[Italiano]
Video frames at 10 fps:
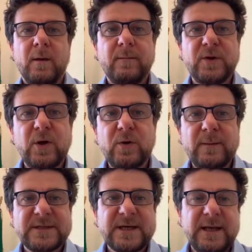Mi tolgo la
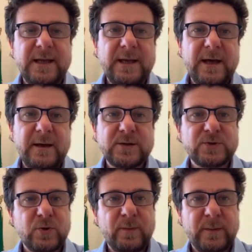mascherina
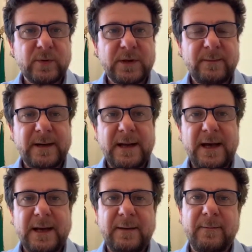solo per poter
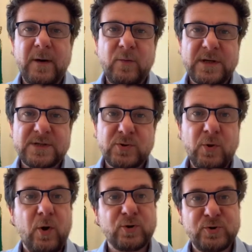parlare, ma
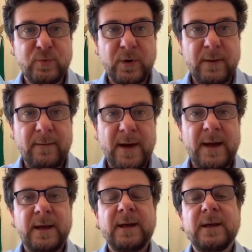questo, oggi più che
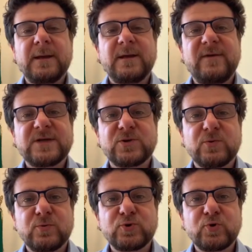mai, deve essere
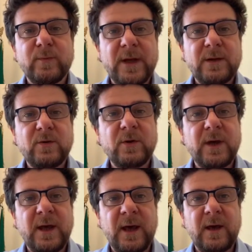uno strumento
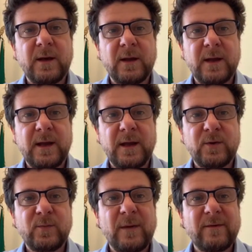che eh,
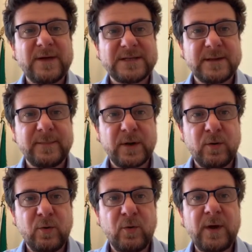dobbiamo avere sempre
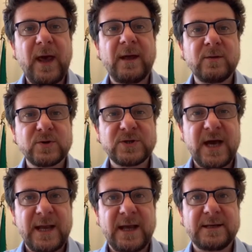con noi e
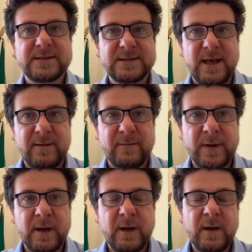indossare
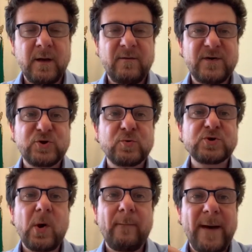sempre. Faccio
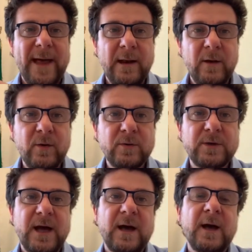questo appello
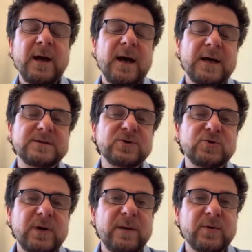da
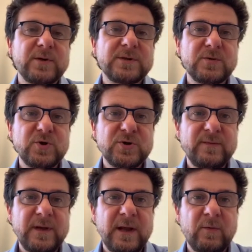assessore alla protezione
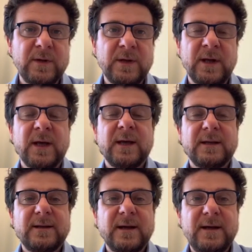civile, quindi
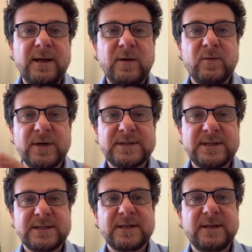da chi in
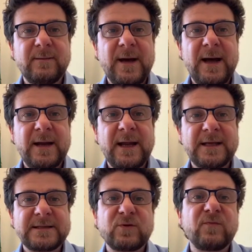queste settimane è
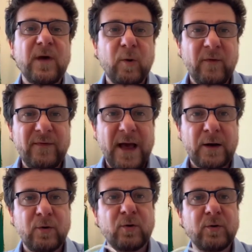stato fianco a
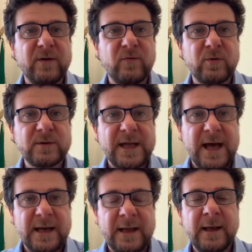fianco con i
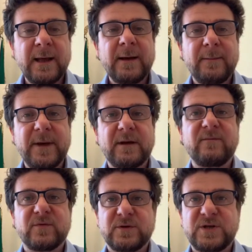volontari per
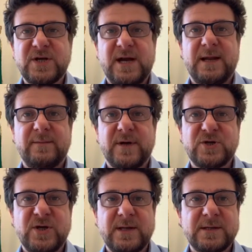fronteggiare
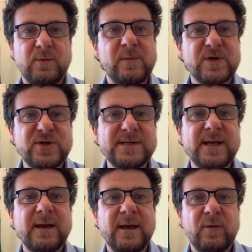l'emergenza.
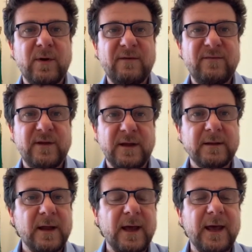Un'emergenza che non è
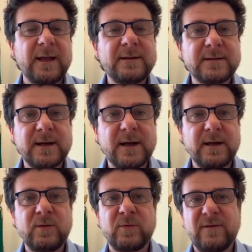finita, entra
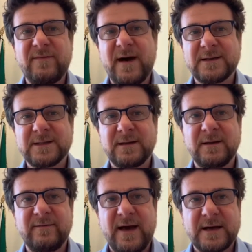in una fase
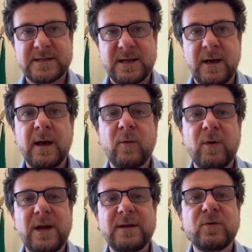diversa,
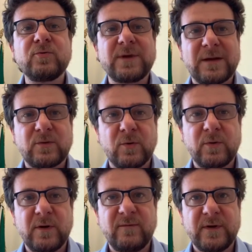quella di contatto
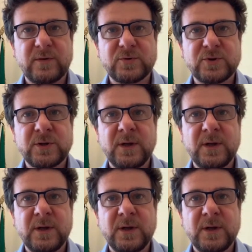con il virus.